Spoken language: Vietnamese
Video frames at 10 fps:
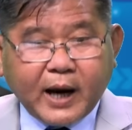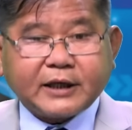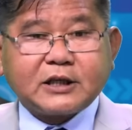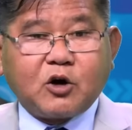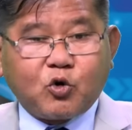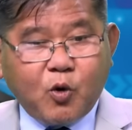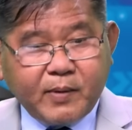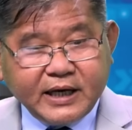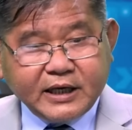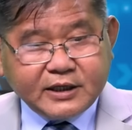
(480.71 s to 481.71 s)
ngoại trưởng của
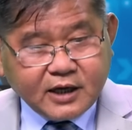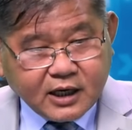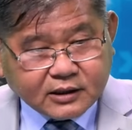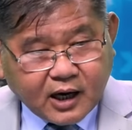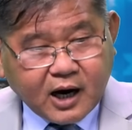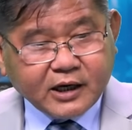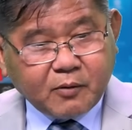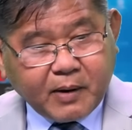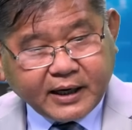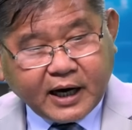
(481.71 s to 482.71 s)
Mỹ dưới thời
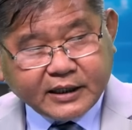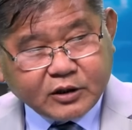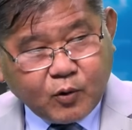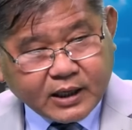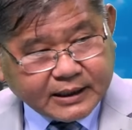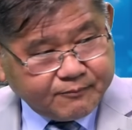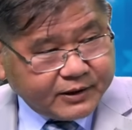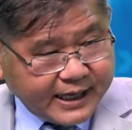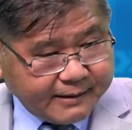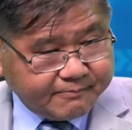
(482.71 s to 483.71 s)
ông Biden đi qua thăm
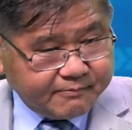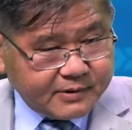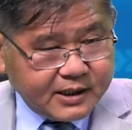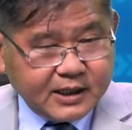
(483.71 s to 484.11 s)
Việt Nam ừ.